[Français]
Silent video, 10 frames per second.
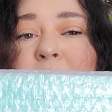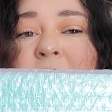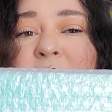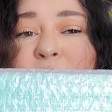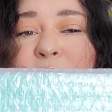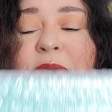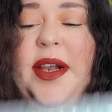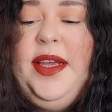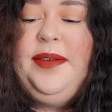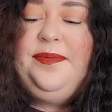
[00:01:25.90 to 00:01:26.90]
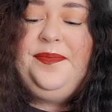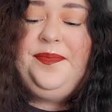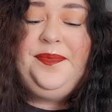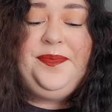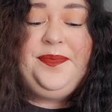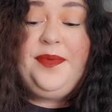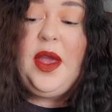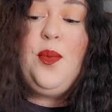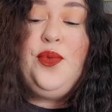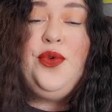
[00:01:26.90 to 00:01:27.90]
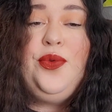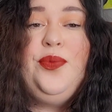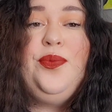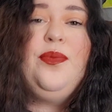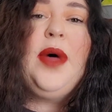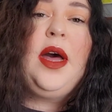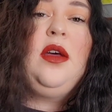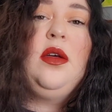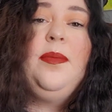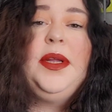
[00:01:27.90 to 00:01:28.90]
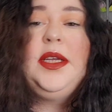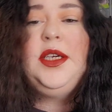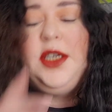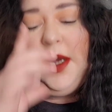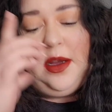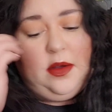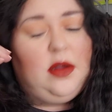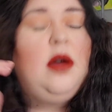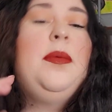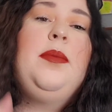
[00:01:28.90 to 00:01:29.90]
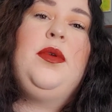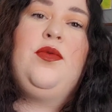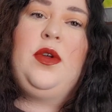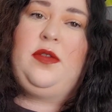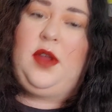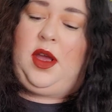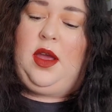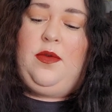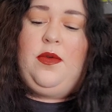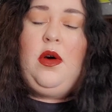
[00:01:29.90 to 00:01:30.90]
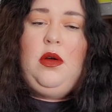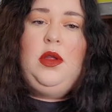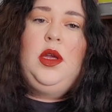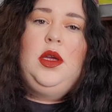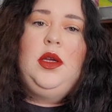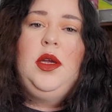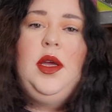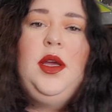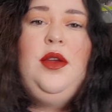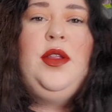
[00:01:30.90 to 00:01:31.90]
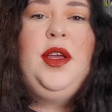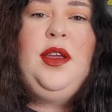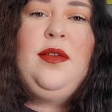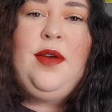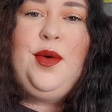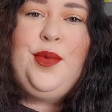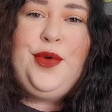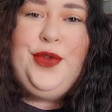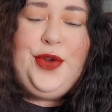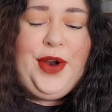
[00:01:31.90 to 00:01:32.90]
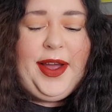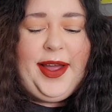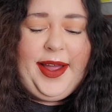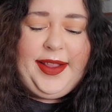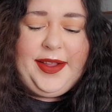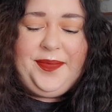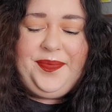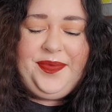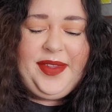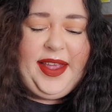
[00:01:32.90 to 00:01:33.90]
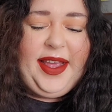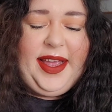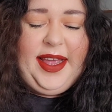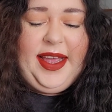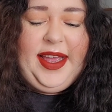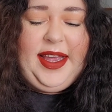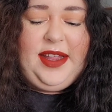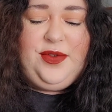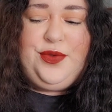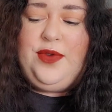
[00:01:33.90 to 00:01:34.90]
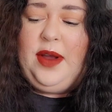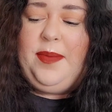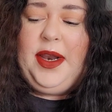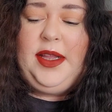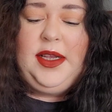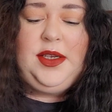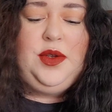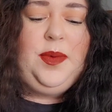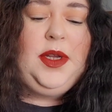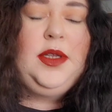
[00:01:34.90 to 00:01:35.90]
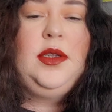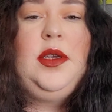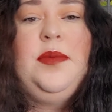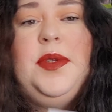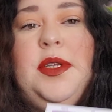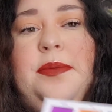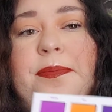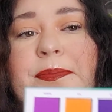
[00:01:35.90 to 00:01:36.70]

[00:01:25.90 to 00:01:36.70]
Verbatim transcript: Bien emballé. Pour une marque pas très chère, euh, quand même. Il faut un sacré effort. Il y en a qui devraient en prendre de la graine. Et du coup, la palette, elle se présente comme ça.